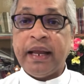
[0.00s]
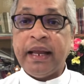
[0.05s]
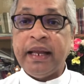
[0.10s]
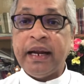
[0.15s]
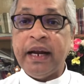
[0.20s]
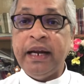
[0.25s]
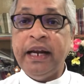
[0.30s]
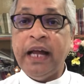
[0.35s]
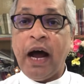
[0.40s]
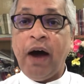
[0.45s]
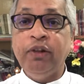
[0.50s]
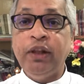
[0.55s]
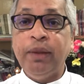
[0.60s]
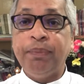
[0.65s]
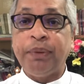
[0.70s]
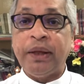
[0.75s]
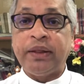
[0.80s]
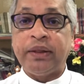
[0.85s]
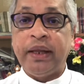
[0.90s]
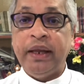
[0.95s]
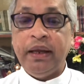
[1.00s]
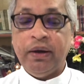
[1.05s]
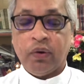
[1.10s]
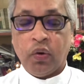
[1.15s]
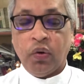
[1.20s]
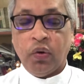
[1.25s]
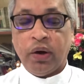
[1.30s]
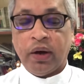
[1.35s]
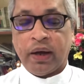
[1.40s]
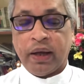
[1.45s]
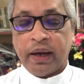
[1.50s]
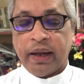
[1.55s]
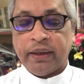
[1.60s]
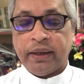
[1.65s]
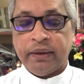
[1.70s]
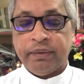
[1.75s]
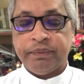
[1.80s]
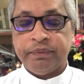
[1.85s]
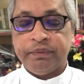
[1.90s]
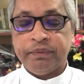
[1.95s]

இரண்டாவது பத்தி கூறுகிறது